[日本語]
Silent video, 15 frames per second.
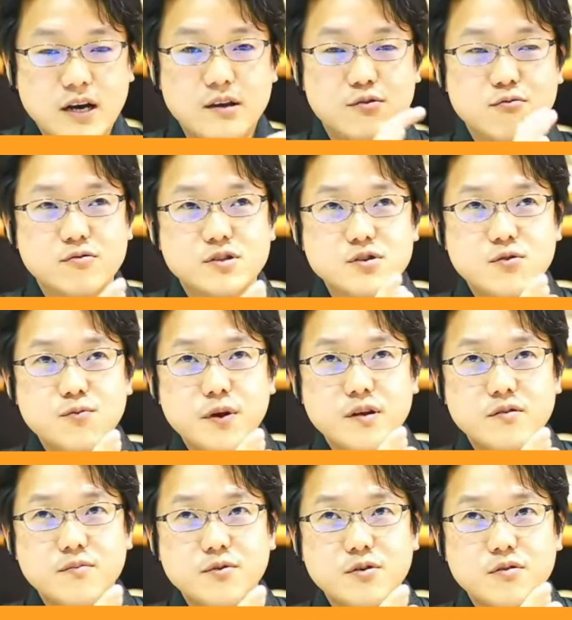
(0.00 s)
えっ、ー、と、うちの
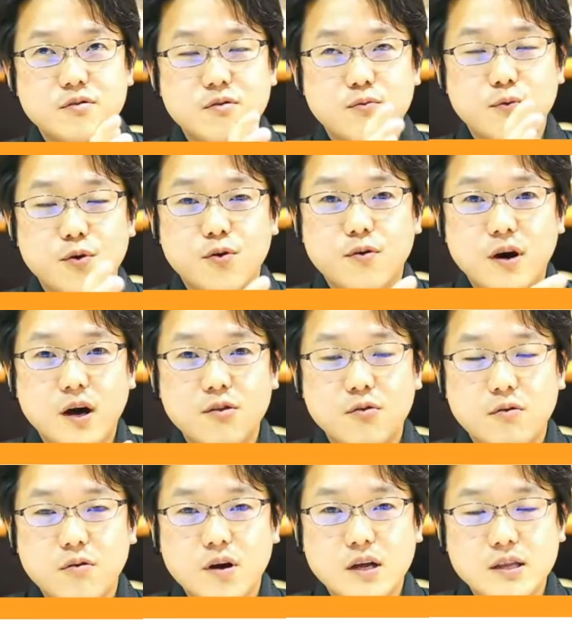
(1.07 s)
Facebook のフォロワー
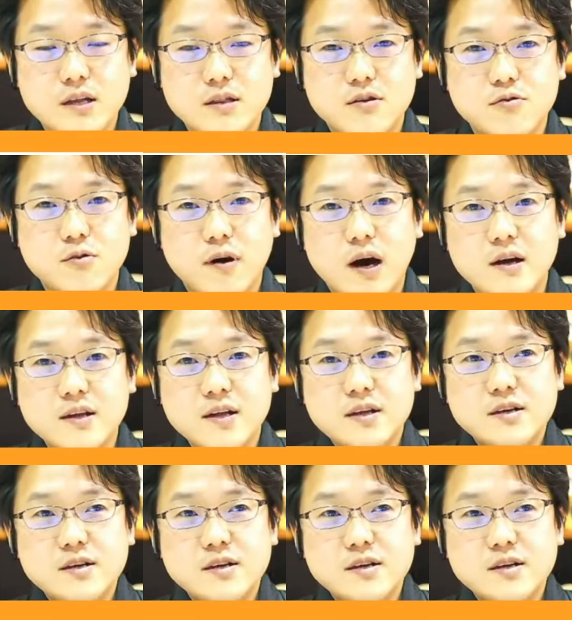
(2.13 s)
の方っていうのは、